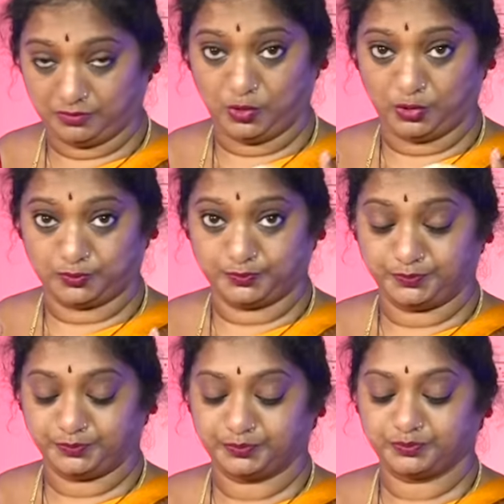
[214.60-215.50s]
మూడు
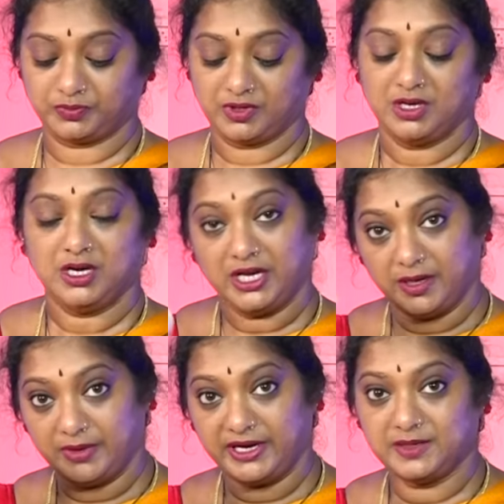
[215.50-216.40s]
ఈ
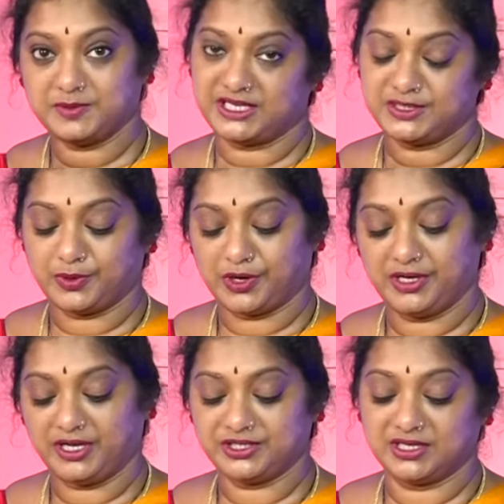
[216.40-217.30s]
మీడియం సైజ్
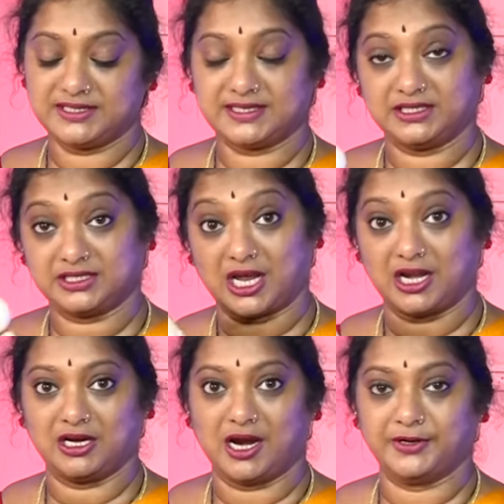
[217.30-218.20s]
బాగుంటాయి చిన్న సైజు
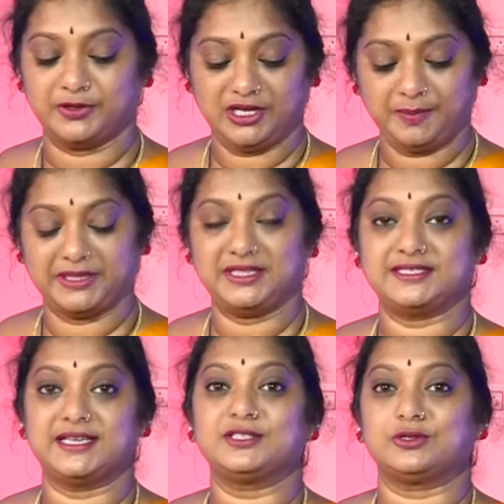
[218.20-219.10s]
చాలా ఘాటు ఉంటాయి పెద్ద
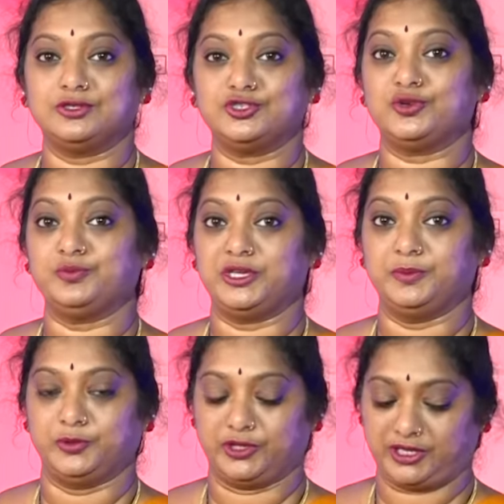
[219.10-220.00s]
సైజు కొంచెం
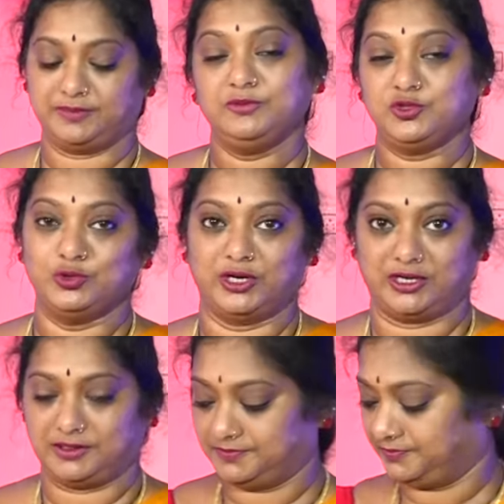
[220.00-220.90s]
తీపు ఉంటాయి చూడండి